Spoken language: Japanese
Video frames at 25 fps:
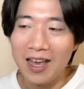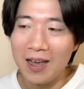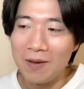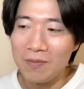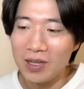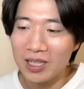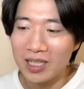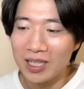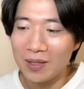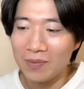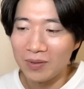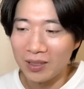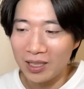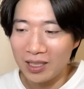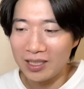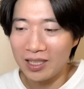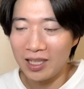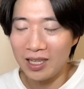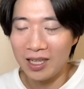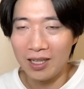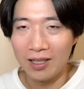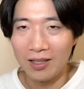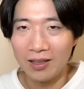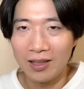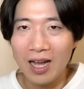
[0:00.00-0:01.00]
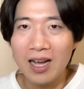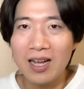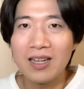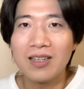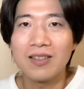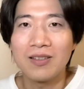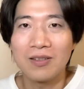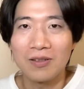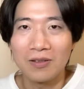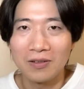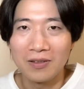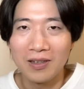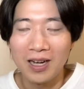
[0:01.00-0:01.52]
え皆さんもね、ぜひ
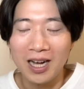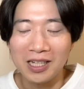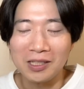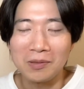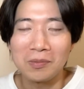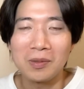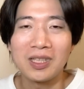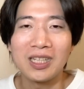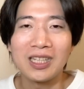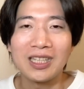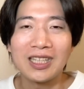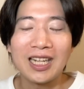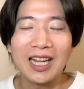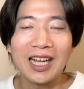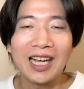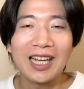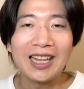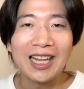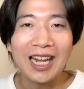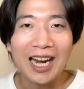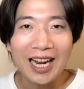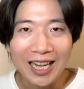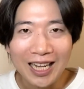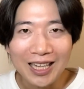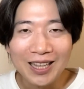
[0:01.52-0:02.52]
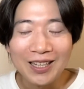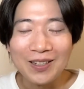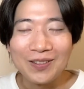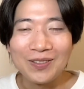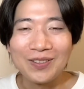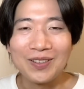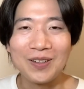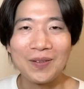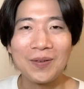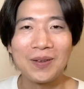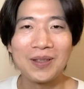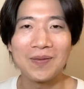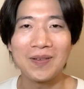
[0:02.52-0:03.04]
ダンスを始めていただけたらなという
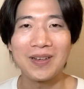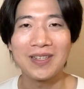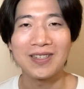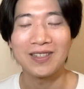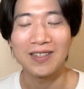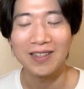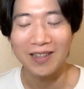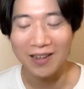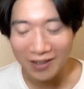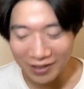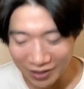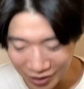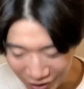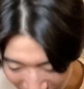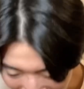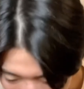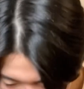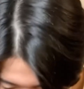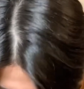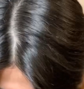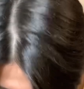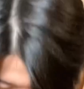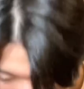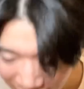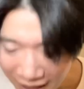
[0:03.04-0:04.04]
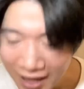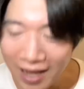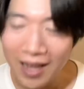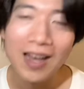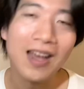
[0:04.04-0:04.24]
ふうに思ってますので、よろしくお願いします。